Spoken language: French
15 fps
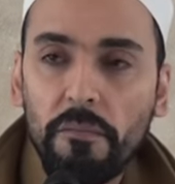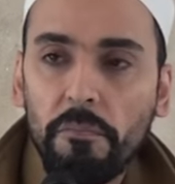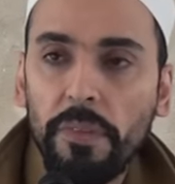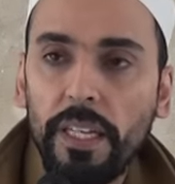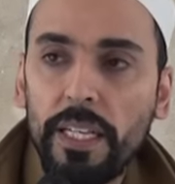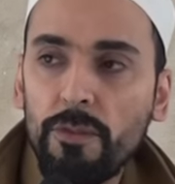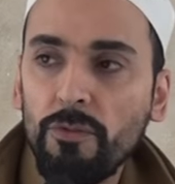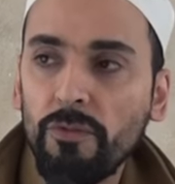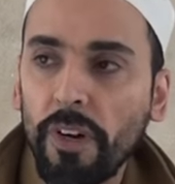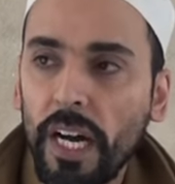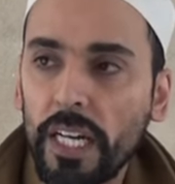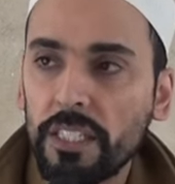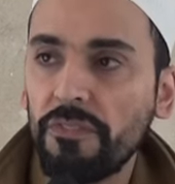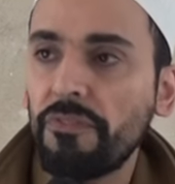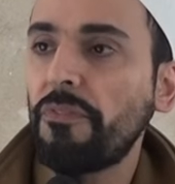mais les
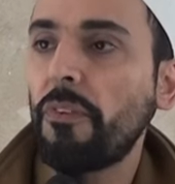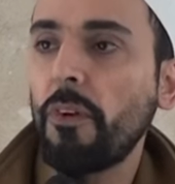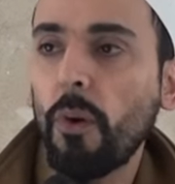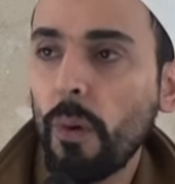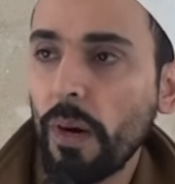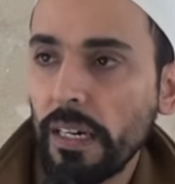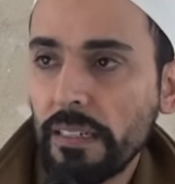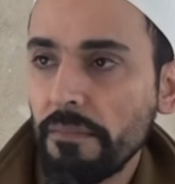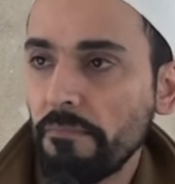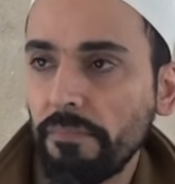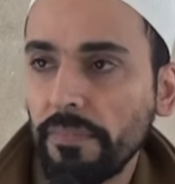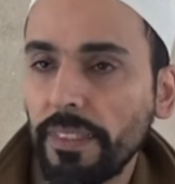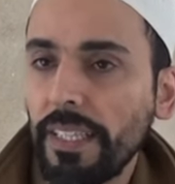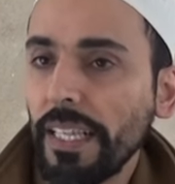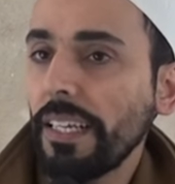ouvrages froids,
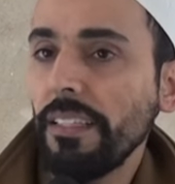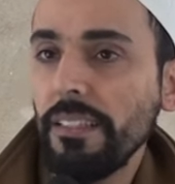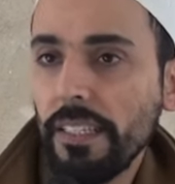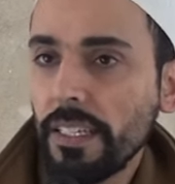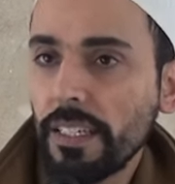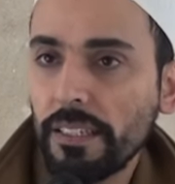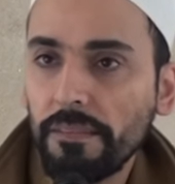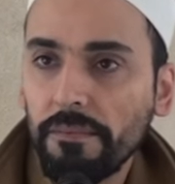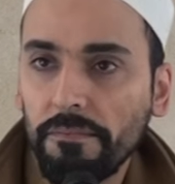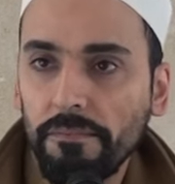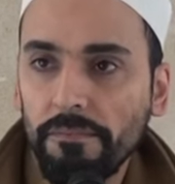techniques